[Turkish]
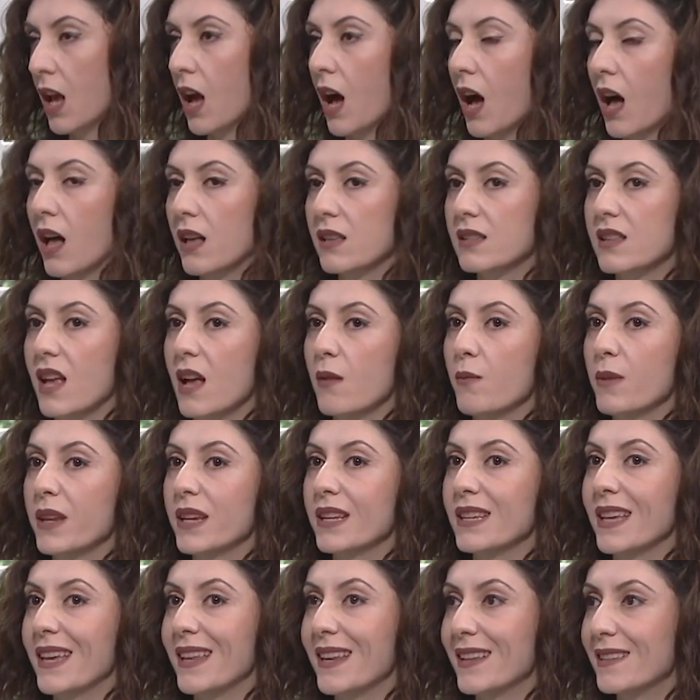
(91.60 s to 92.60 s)

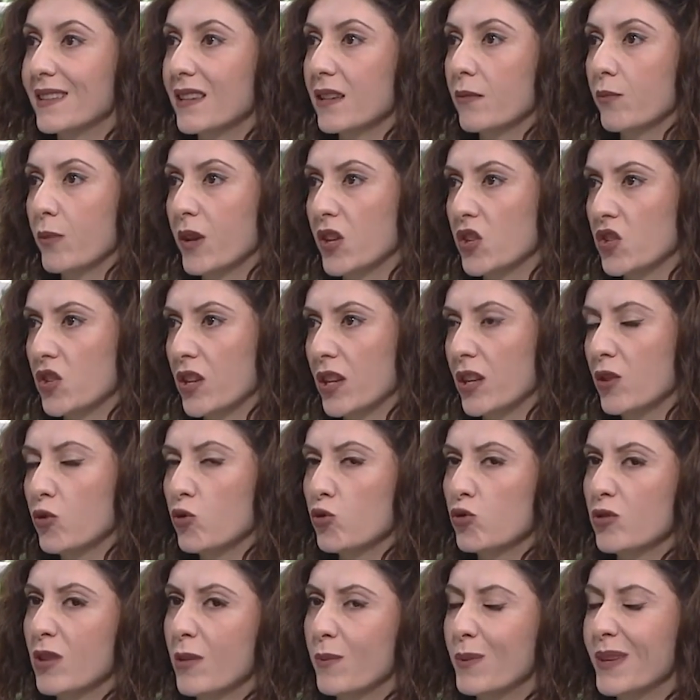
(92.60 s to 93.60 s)
Alzheimer'in genetik menşei
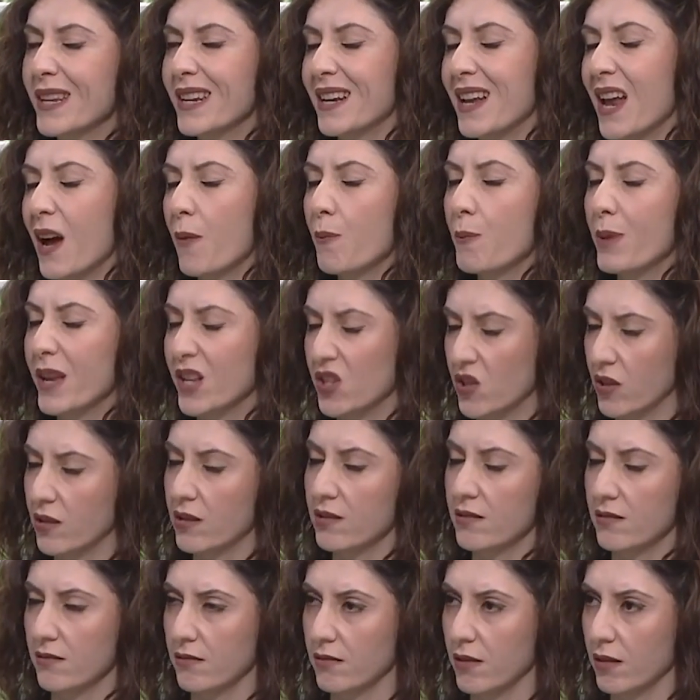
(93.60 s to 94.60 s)
%1 ila 5
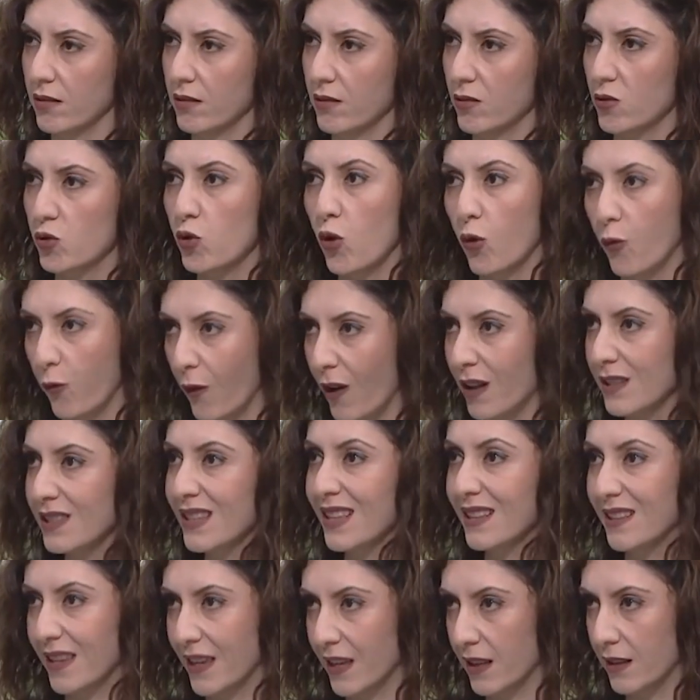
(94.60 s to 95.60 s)
arasındadır. Çok
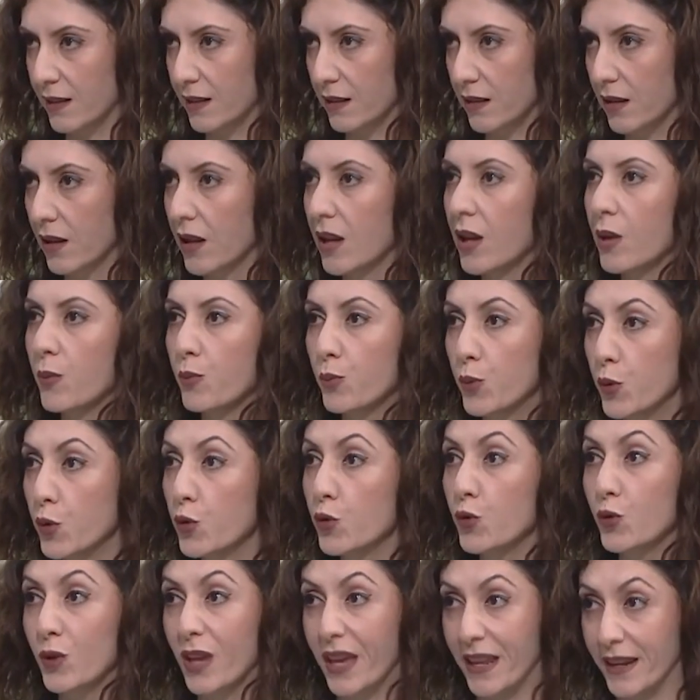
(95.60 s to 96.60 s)
fazla değildir.
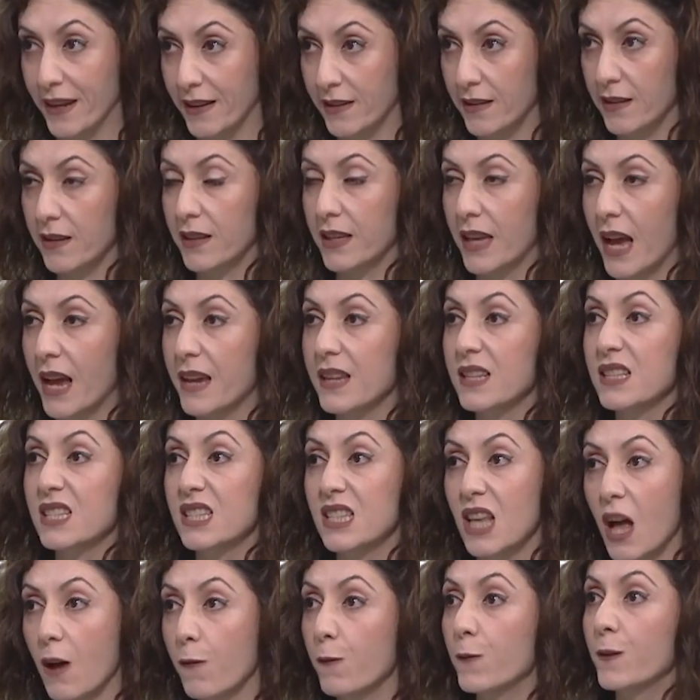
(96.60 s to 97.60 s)
Pür genetik yani
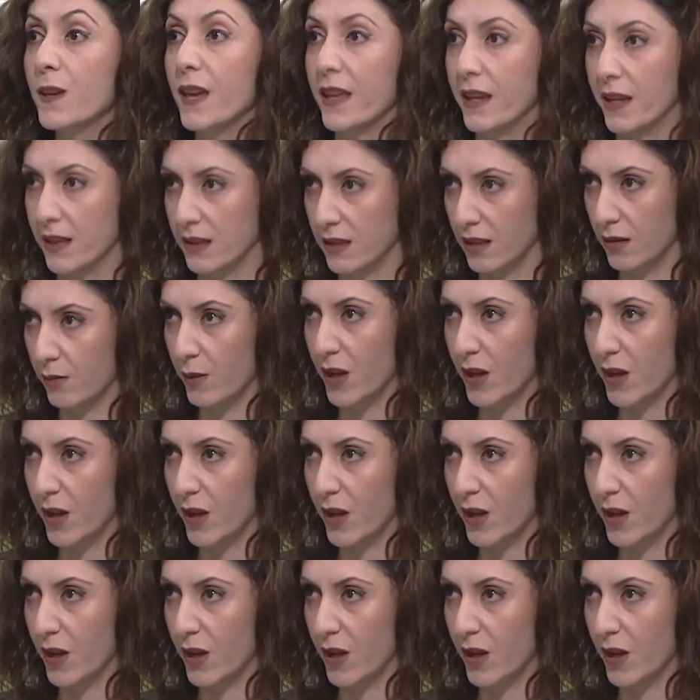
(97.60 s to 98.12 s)
saf genetik